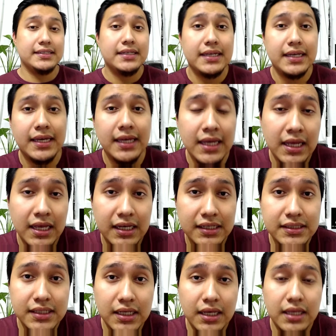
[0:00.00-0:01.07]
así que
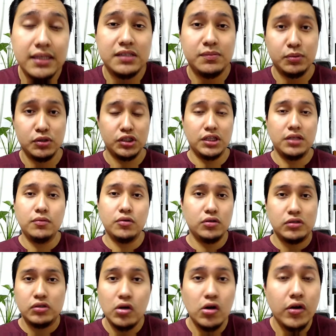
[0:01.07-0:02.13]
este dispositivo
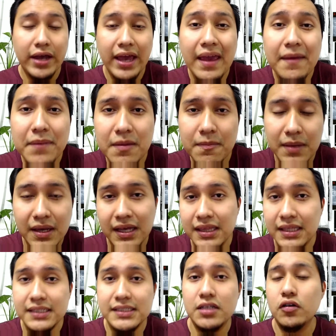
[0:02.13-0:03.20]
no solo gaming, mi
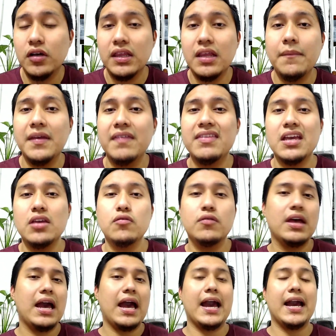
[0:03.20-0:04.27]
gente, sino que también te
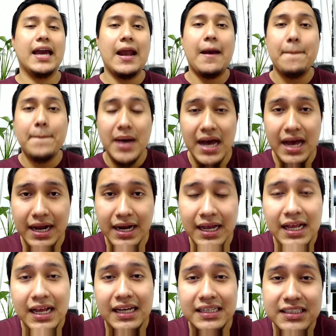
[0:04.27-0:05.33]
ayuda a
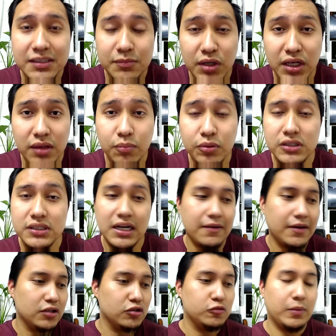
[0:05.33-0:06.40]
grabar. Así es, mi gente, puedes
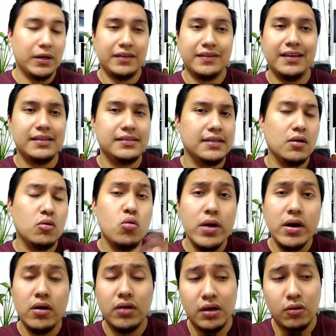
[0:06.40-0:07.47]
grabar tus partidas del
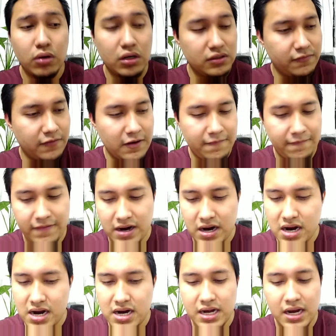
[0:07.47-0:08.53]
juego que juegues Free
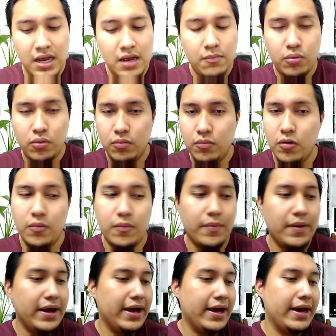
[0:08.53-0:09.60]
Fire, PUBG
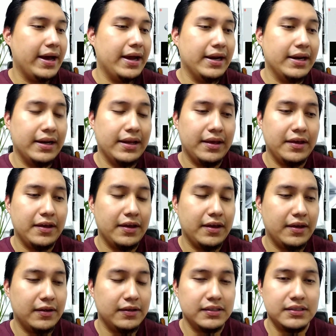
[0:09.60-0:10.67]
Mobile,
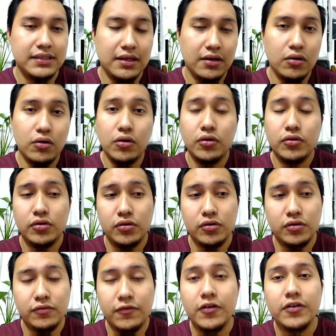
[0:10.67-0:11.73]
eh, este
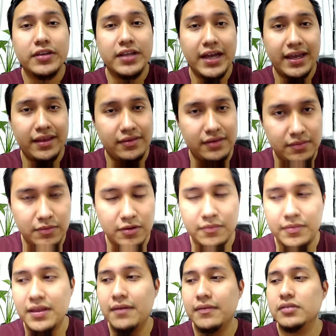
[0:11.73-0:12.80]
otro, Fortnite, se me
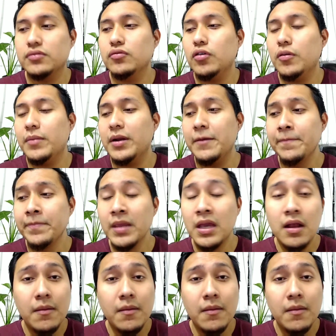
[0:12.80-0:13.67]
olvidaba su nombre,